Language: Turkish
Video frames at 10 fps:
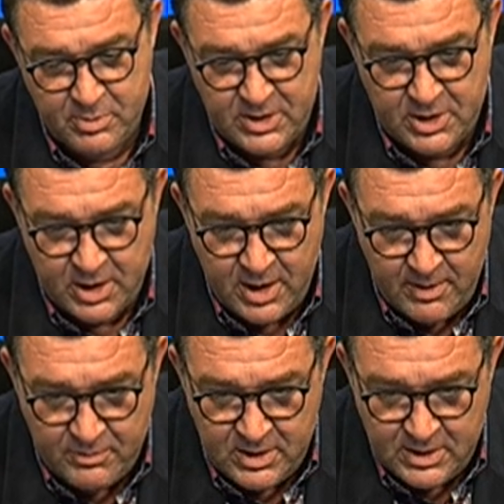Biz de şaka
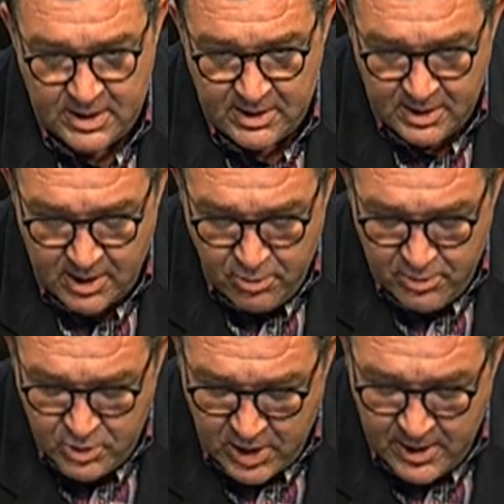yaptıydık zaten Yakup
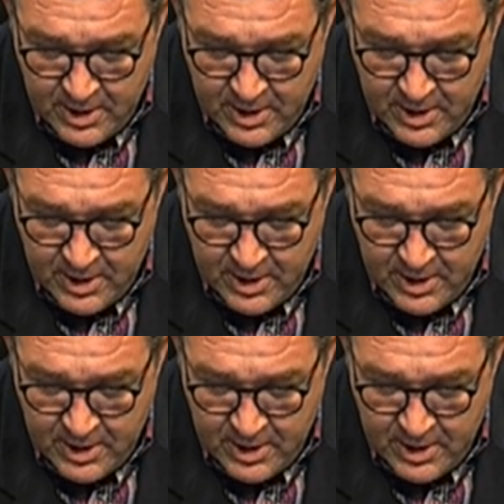Yücel.